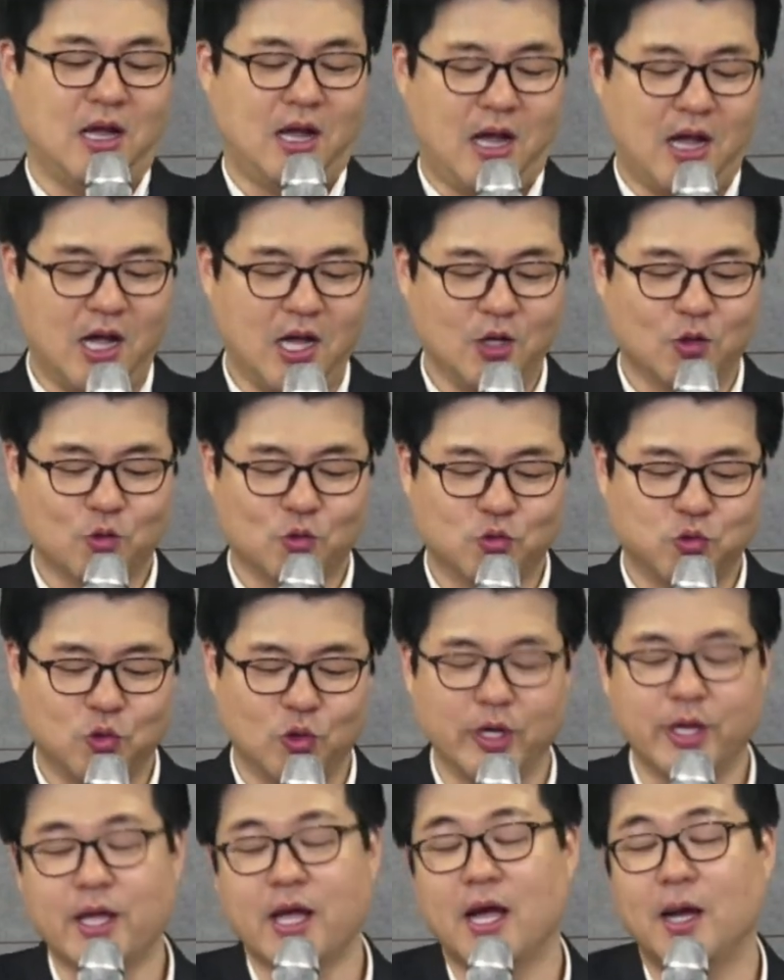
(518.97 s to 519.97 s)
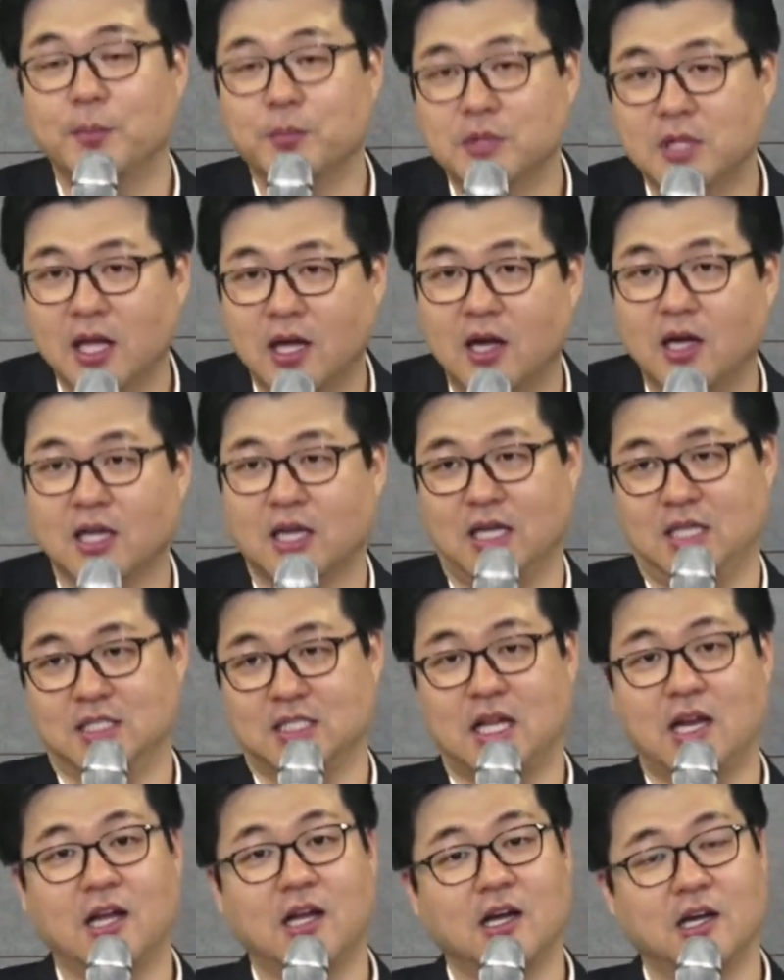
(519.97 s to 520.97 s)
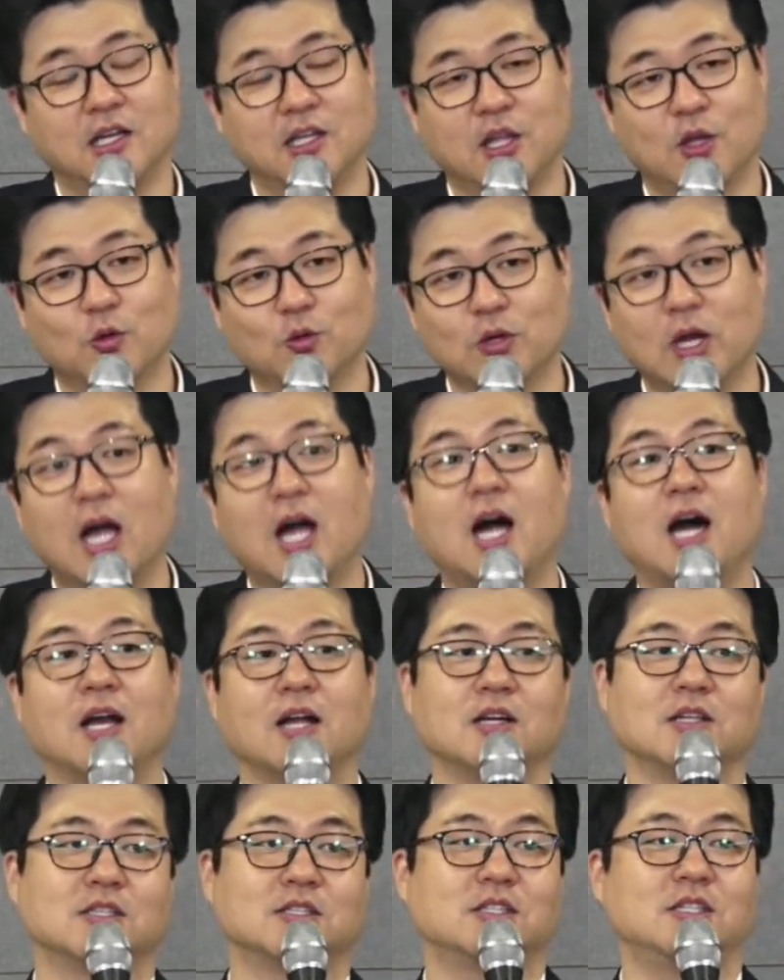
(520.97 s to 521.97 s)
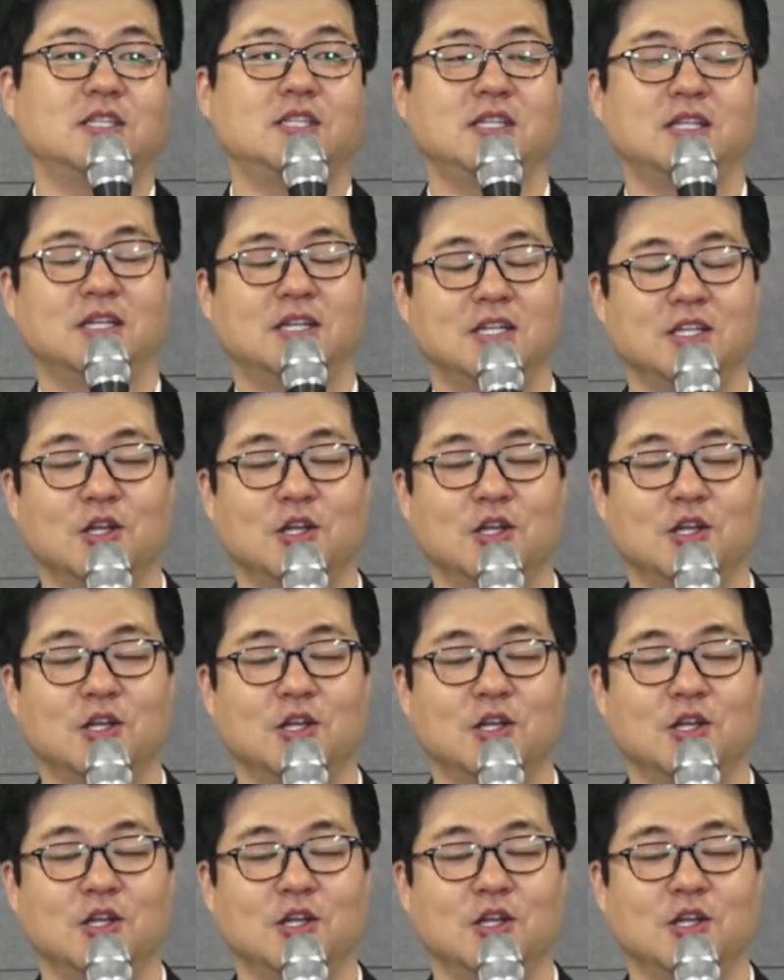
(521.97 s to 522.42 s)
아 구원에 합당하게 살아가야 되구나라는 것을